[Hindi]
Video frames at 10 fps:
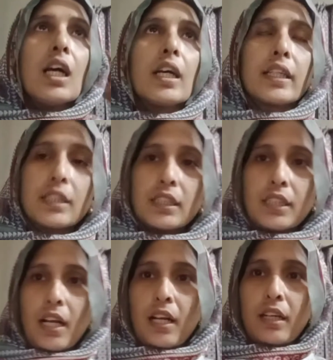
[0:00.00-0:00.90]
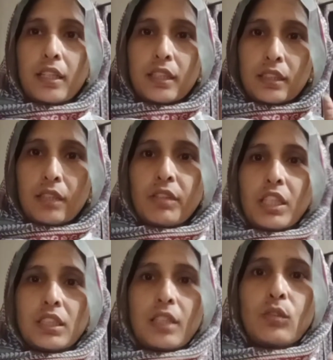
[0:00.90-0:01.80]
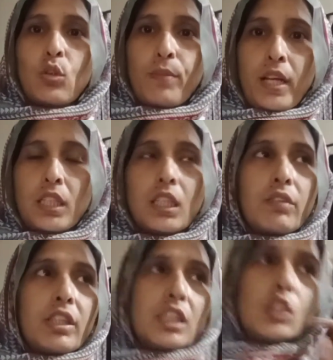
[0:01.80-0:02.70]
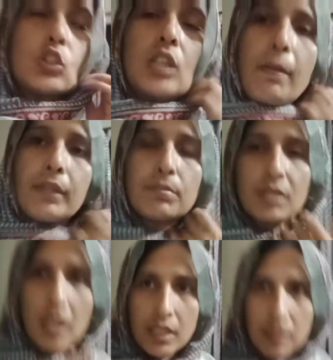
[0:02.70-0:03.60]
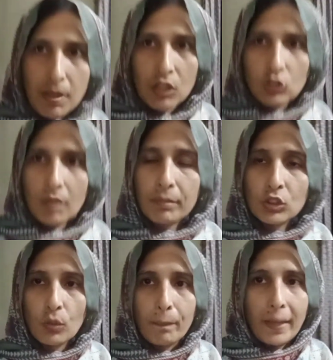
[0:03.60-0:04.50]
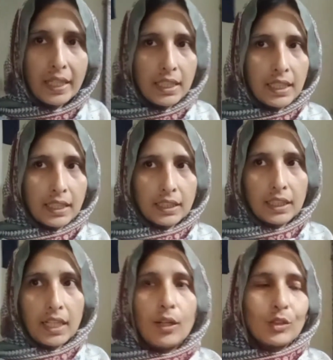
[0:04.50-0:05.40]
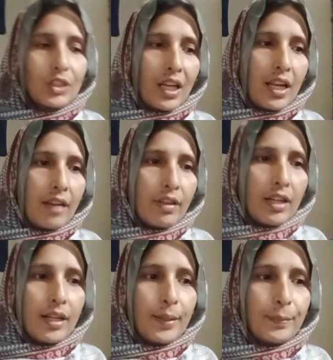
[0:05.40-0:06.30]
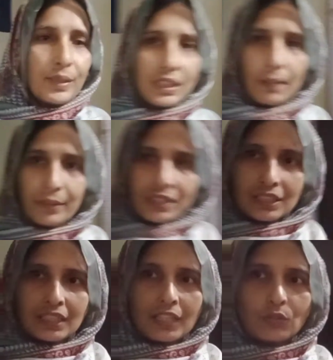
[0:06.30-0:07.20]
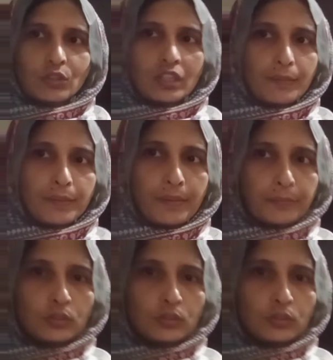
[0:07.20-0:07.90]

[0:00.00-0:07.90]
ईद की चा ईद की वजह से कुर्बानी की वजह से तो साबुत मसाले इस्तेमाल होते हैं अम्मी जो पहले ले आती हैं उसके अलावा बस कपड़े इस्त्री करूँगी कपड़े मैं आपको